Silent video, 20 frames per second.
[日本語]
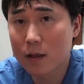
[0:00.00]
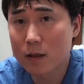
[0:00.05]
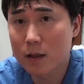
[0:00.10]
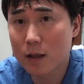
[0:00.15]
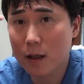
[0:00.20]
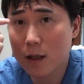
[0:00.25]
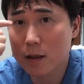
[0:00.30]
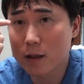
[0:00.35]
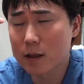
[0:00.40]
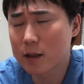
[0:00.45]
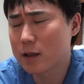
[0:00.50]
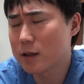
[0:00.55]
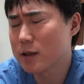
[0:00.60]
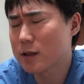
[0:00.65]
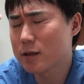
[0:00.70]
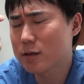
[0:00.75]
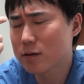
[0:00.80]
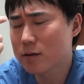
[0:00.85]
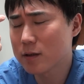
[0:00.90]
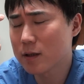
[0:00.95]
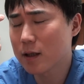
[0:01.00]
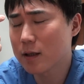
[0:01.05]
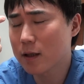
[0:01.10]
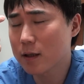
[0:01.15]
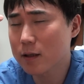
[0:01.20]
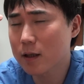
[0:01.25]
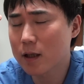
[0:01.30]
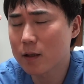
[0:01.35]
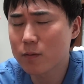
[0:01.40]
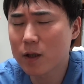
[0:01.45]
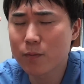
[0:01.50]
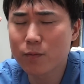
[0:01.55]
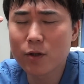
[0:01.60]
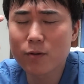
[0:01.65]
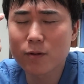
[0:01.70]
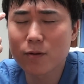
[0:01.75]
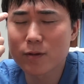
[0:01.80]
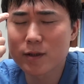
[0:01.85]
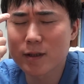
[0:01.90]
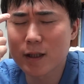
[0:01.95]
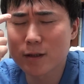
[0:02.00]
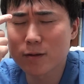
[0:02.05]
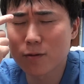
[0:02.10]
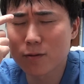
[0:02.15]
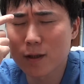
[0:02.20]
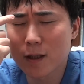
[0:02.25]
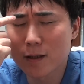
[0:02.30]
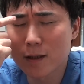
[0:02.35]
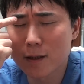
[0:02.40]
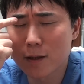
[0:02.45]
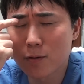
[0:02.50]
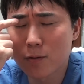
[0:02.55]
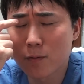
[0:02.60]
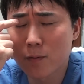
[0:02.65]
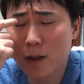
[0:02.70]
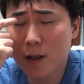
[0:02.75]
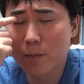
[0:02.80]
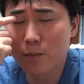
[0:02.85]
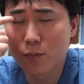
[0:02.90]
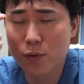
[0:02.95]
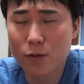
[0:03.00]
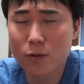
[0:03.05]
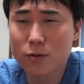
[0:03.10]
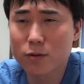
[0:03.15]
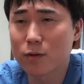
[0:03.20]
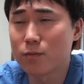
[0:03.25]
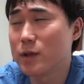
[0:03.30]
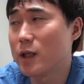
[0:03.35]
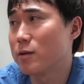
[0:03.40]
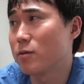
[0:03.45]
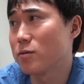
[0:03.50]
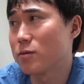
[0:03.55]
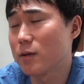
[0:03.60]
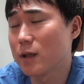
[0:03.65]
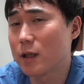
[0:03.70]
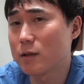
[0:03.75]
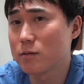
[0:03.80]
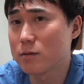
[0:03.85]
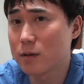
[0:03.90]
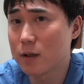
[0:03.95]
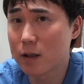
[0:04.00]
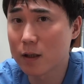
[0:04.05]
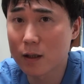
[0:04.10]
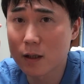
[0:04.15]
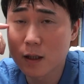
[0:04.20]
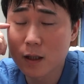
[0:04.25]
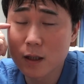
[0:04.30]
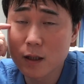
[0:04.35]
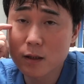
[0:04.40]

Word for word: 中に沈んでなければ目を閉じた状態で糸玉がボコッと見えることがあるんで